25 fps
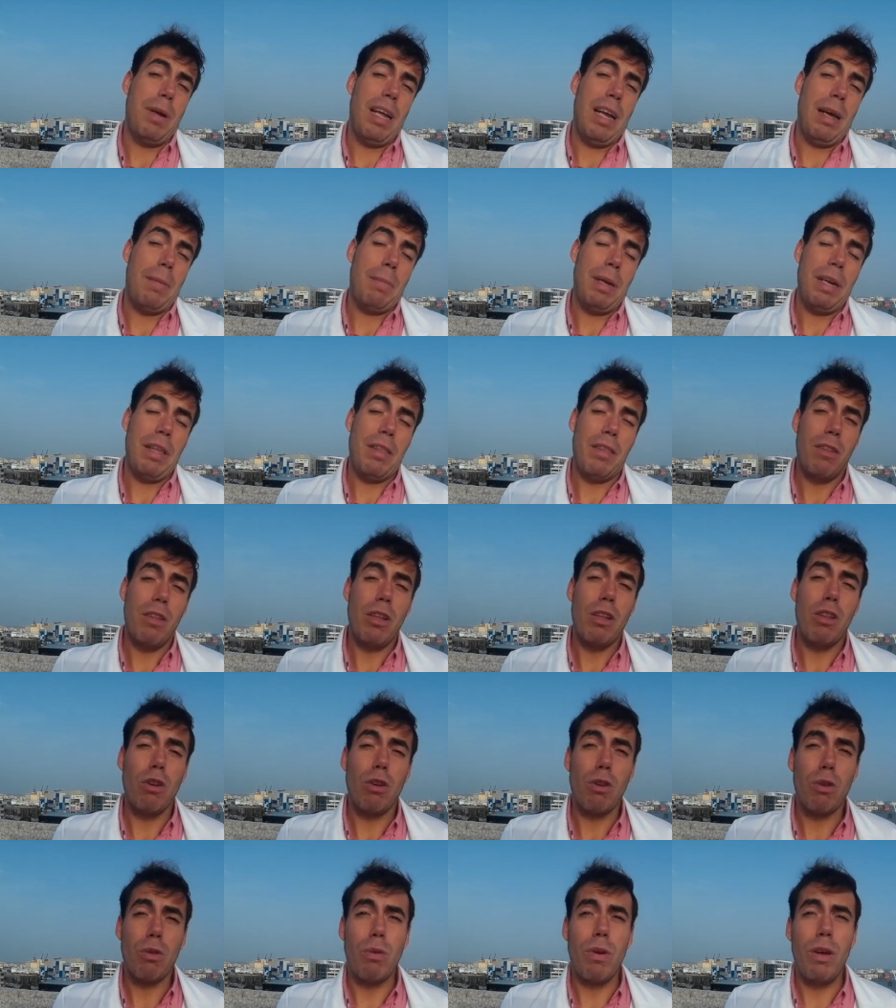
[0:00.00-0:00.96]
aparición de
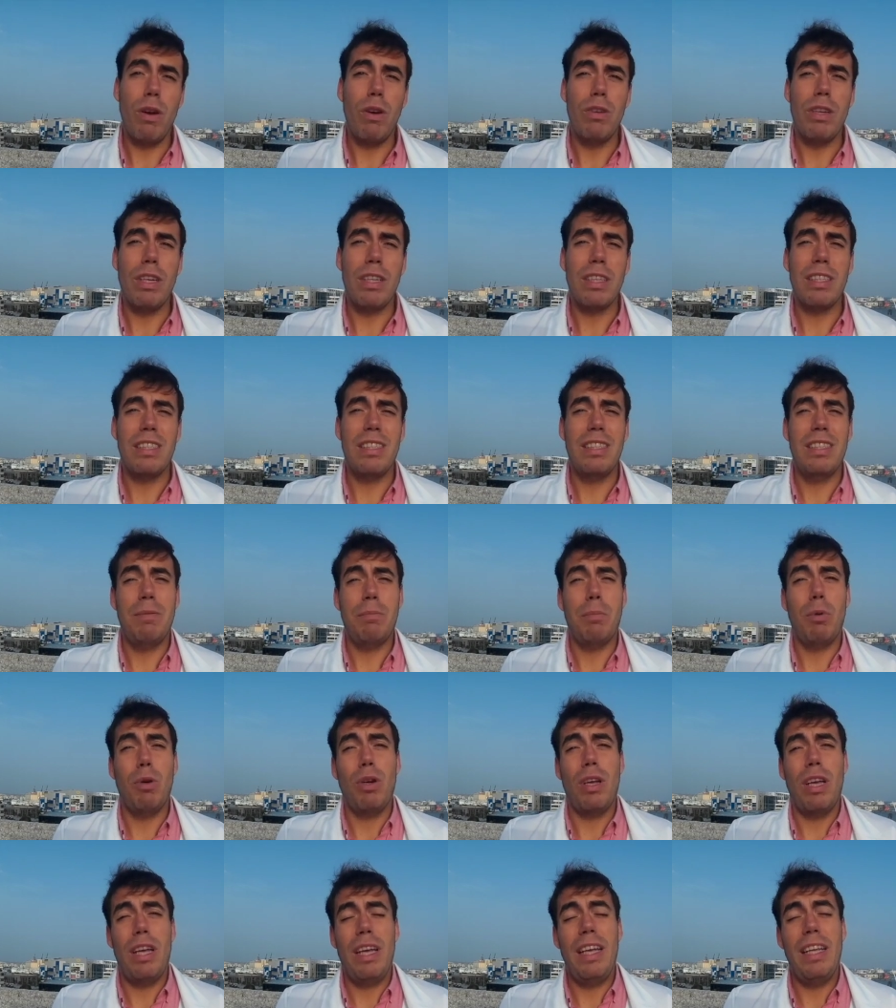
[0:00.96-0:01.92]
estos orzuelos
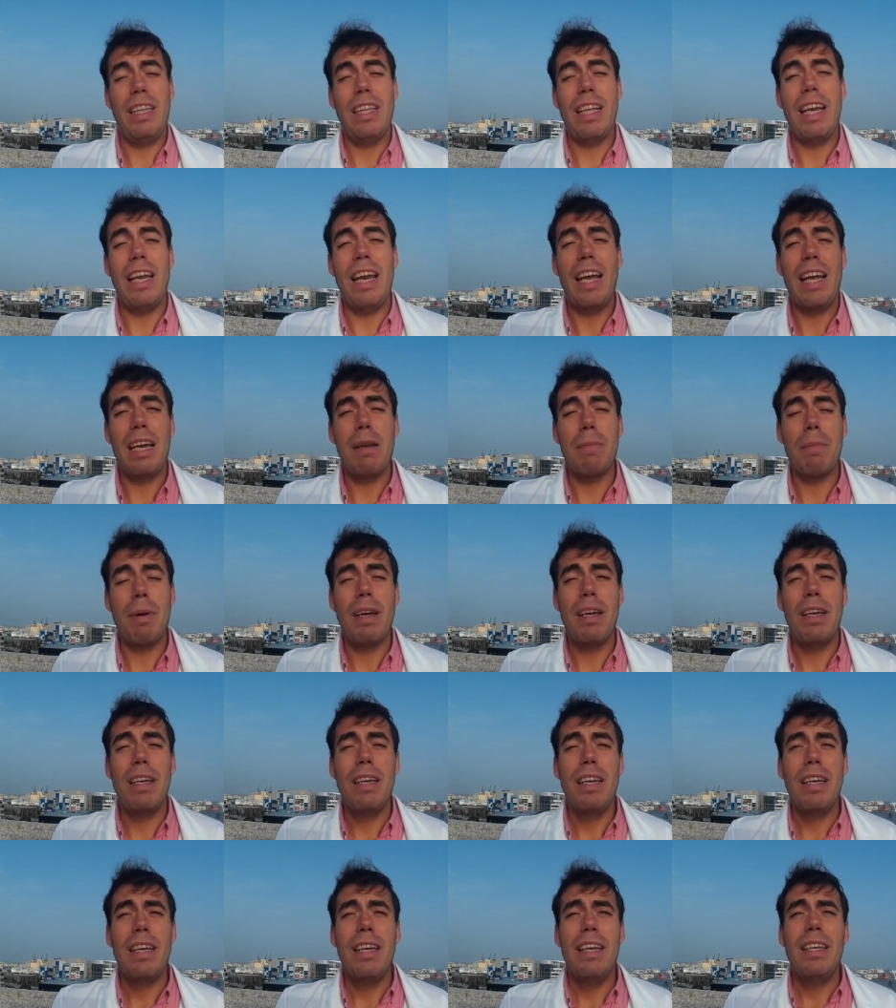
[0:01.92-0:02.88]
porque estas lágrimas
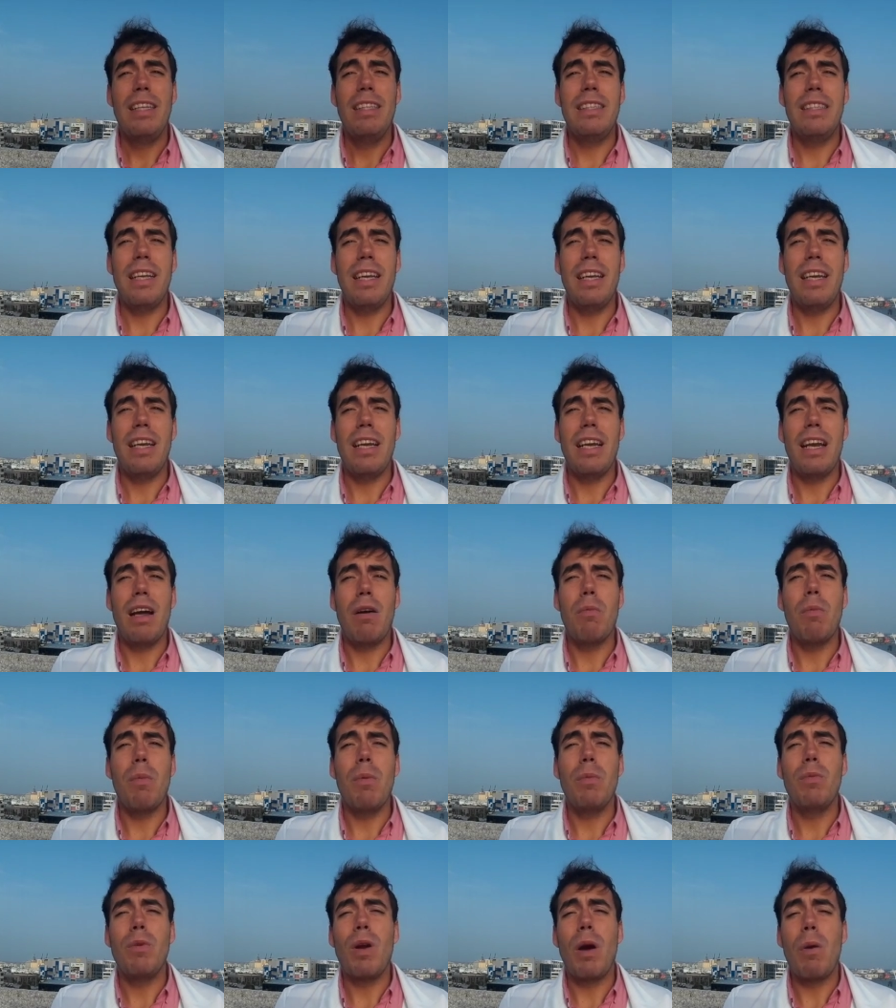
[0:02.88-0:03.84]
tienen
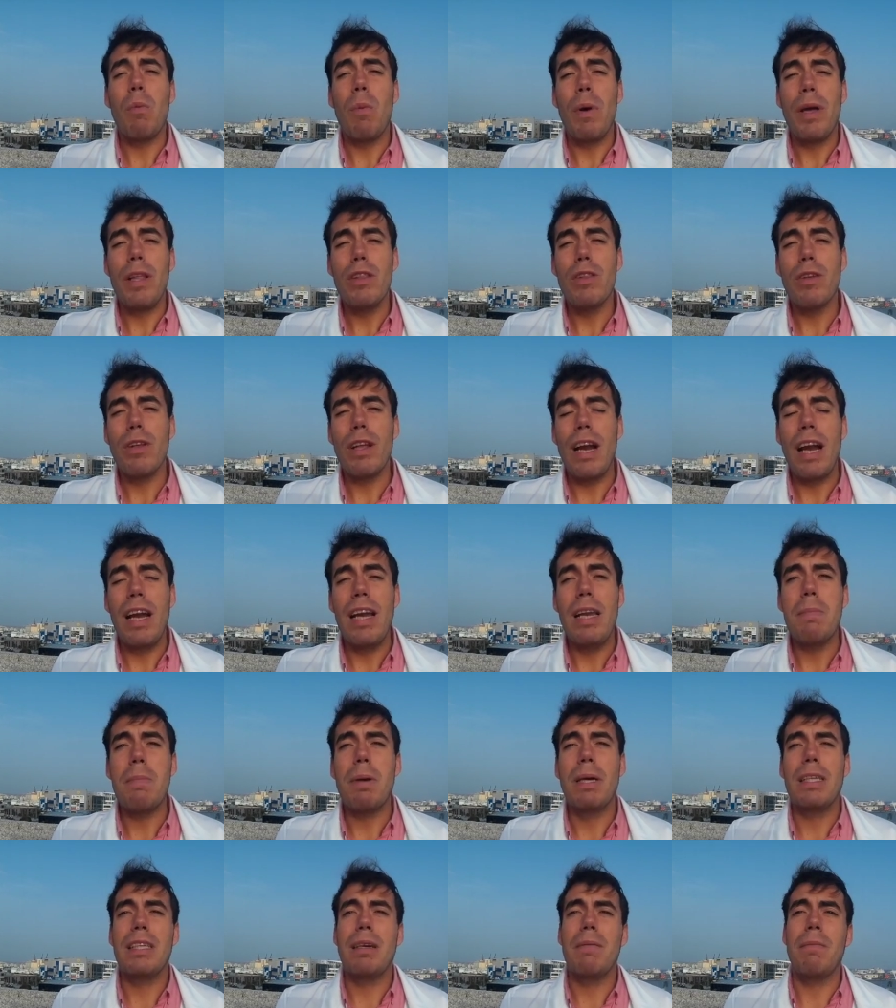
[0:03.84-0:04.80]
un aumento de las
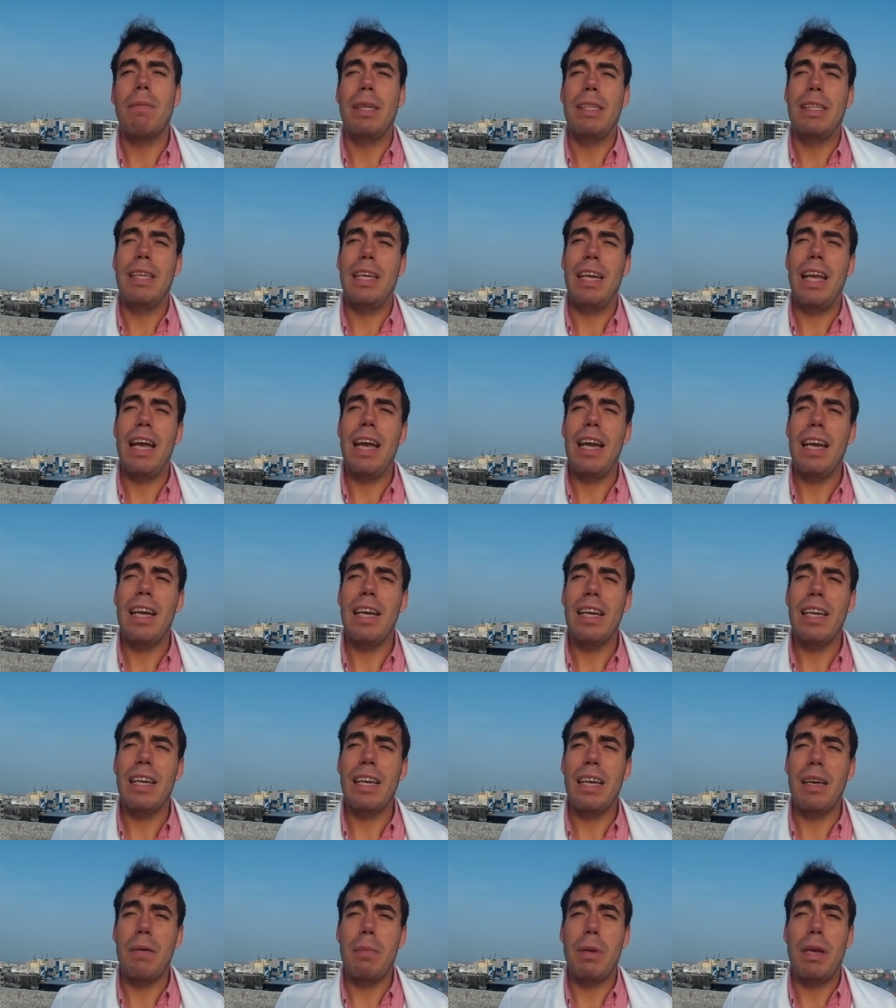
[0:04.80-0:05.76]
lipasas bacterianas
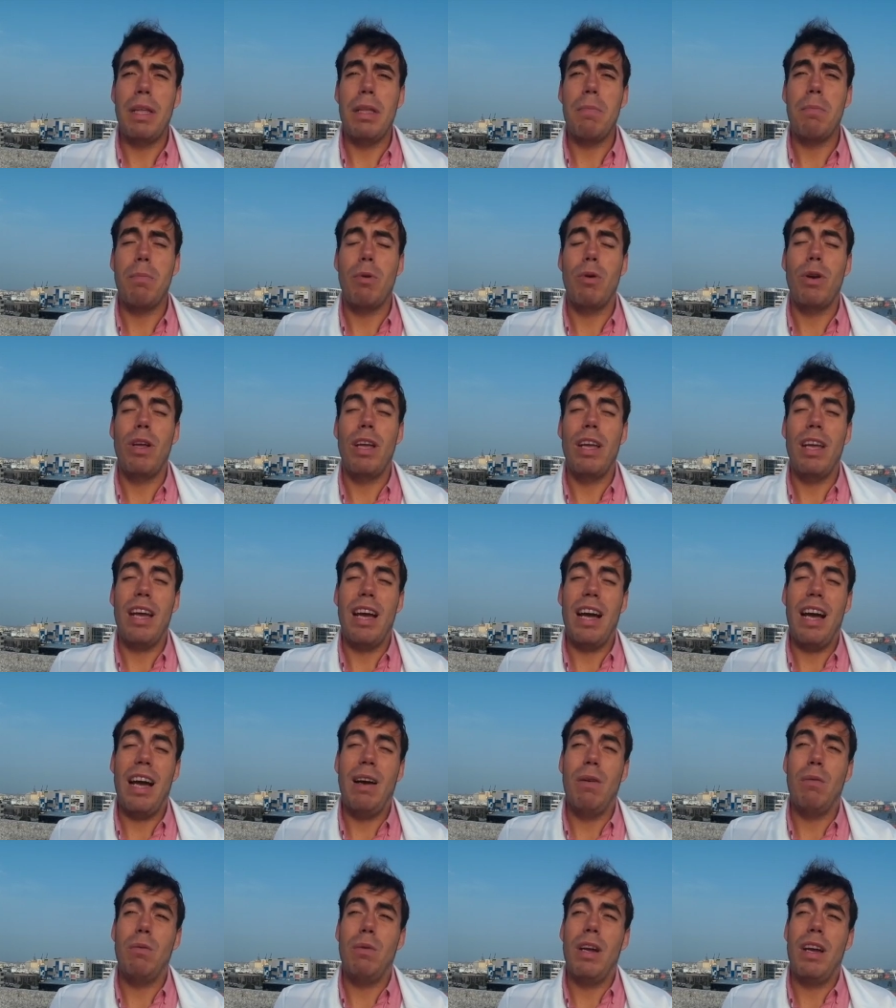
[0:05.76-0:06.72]
que predispone
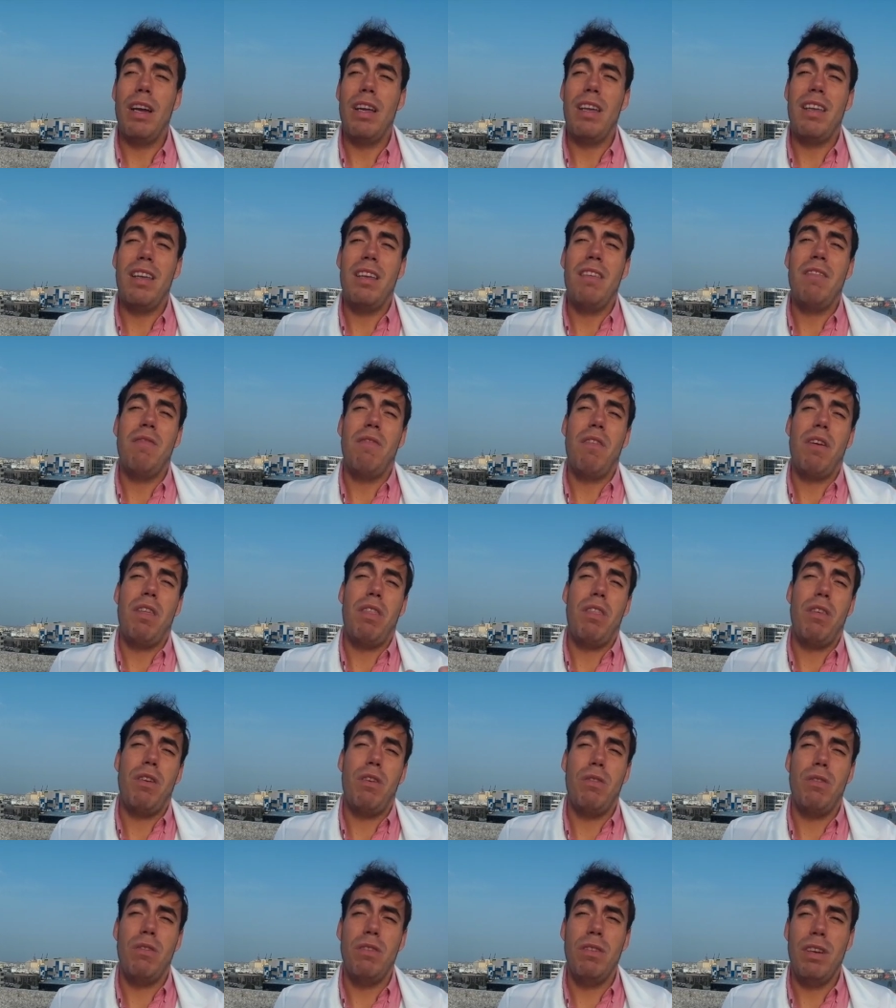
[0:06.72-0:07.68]
a una
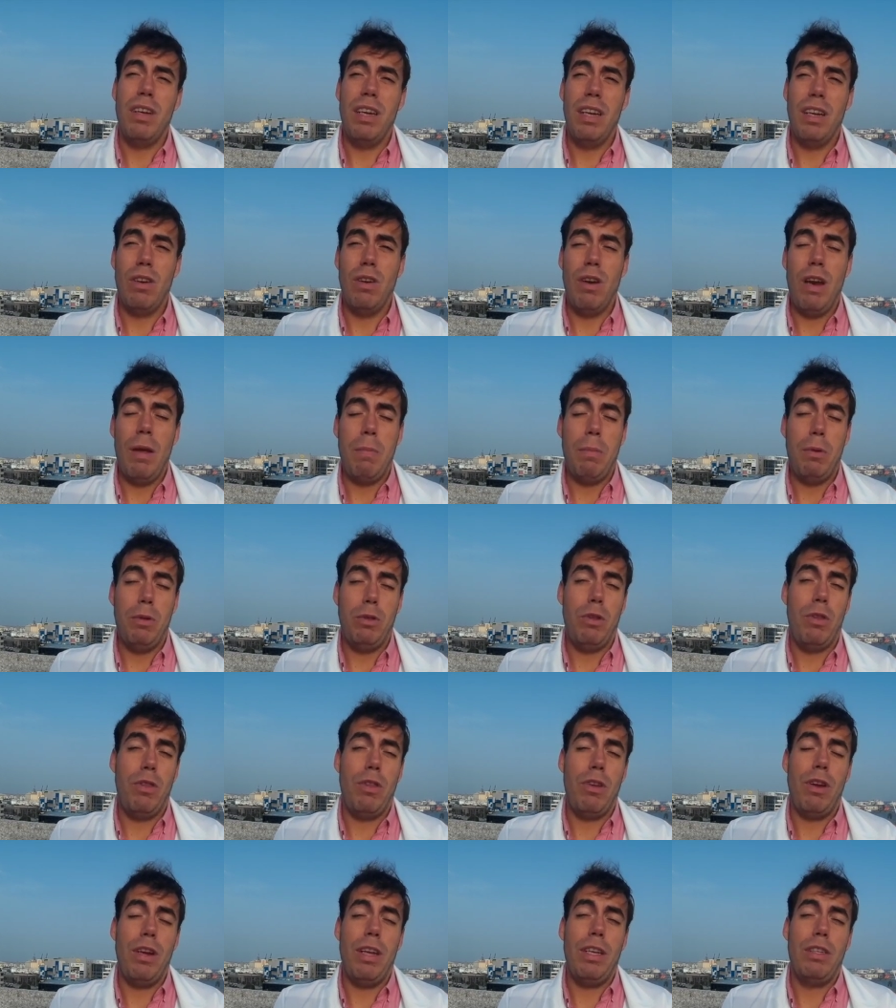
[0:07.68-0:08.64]
infección con las
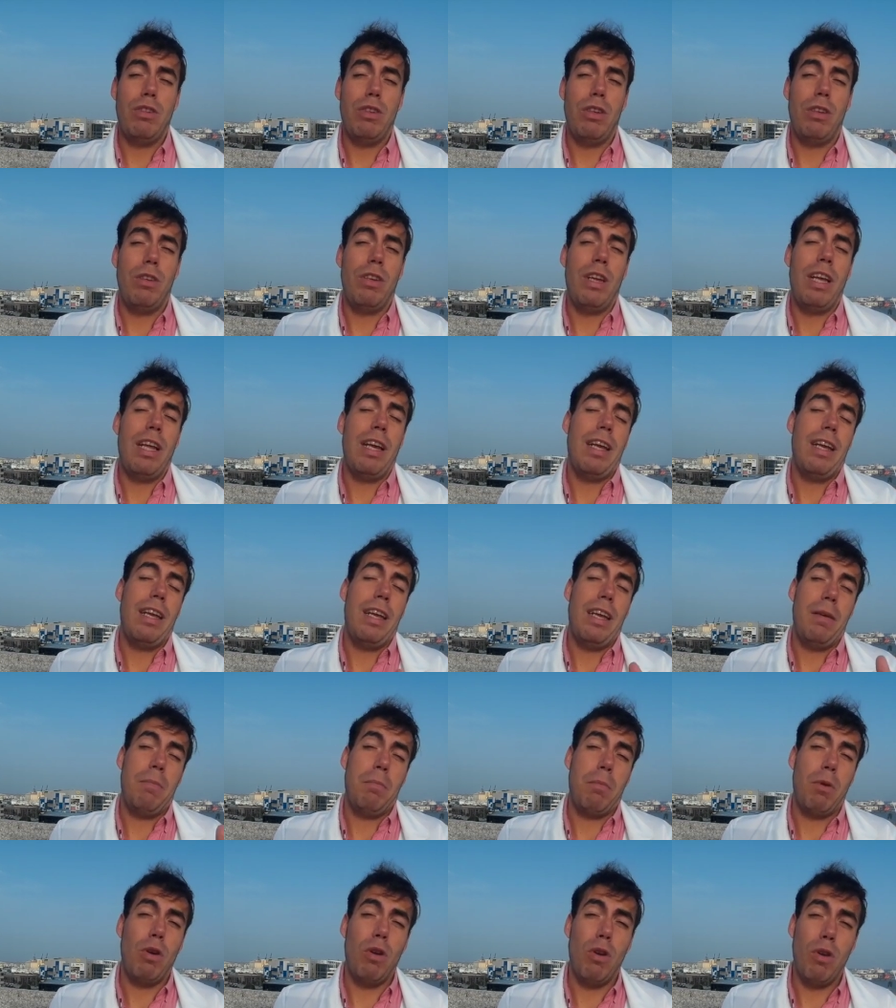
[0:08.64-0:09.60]
exposiciones solares
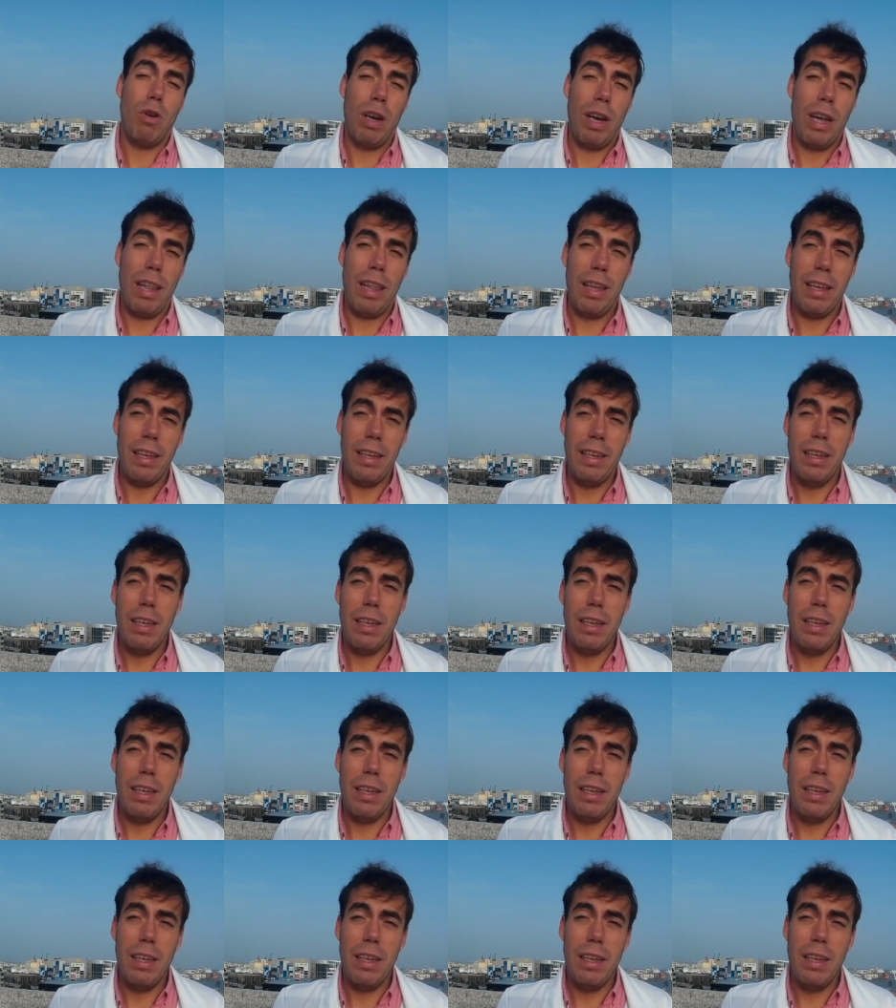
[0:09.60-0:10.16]
prolongadas.